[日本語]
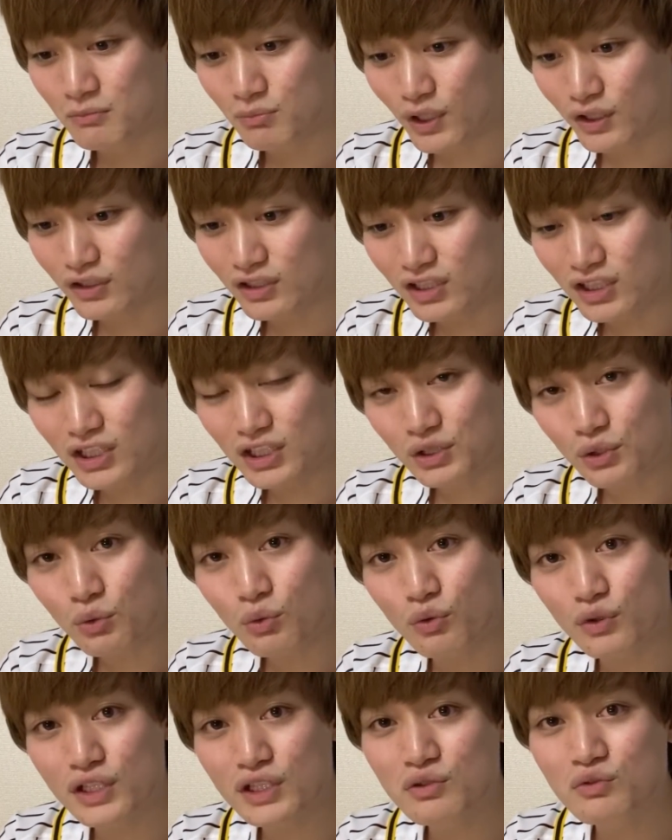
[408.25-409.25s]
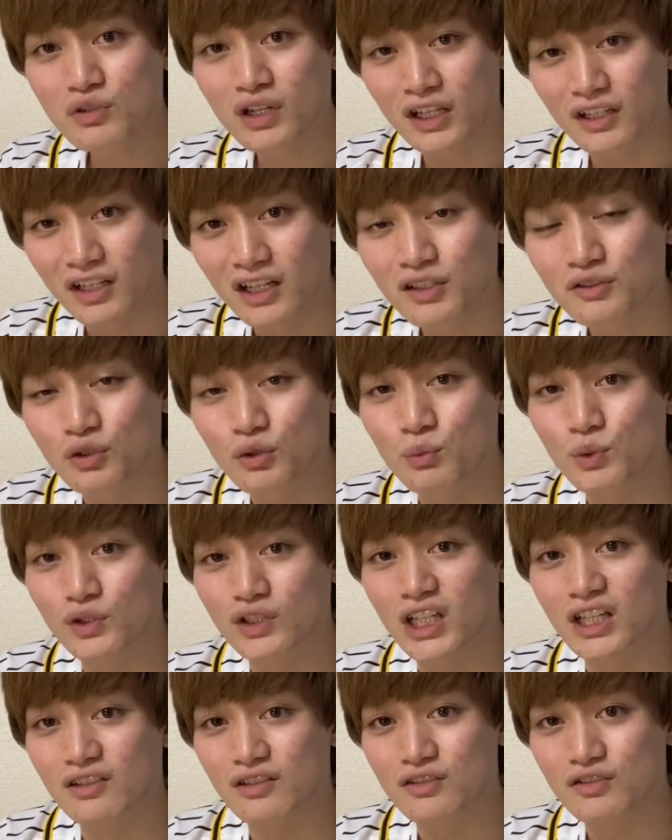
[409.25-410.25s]
まあ、いいとこ行くかなと思っ
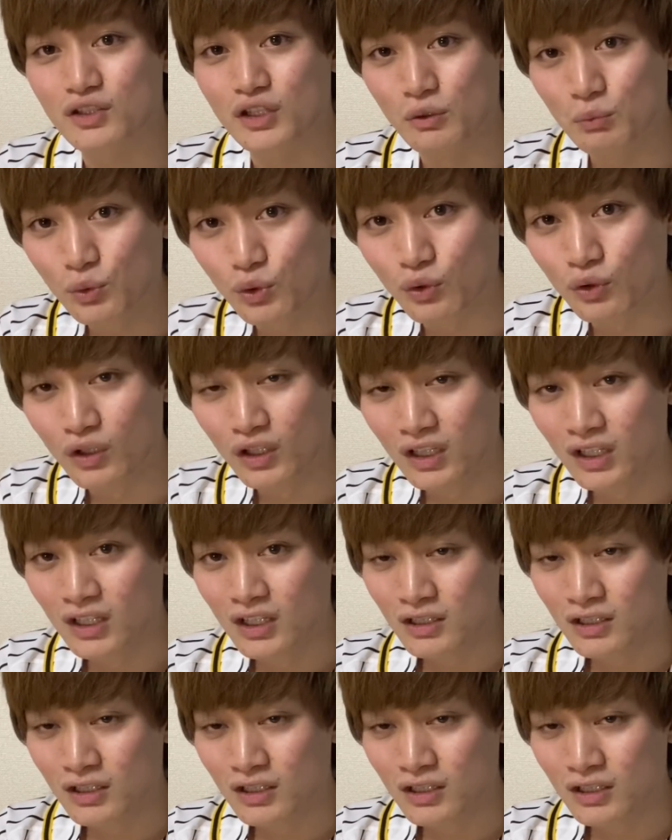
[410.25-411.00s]
たんですけども、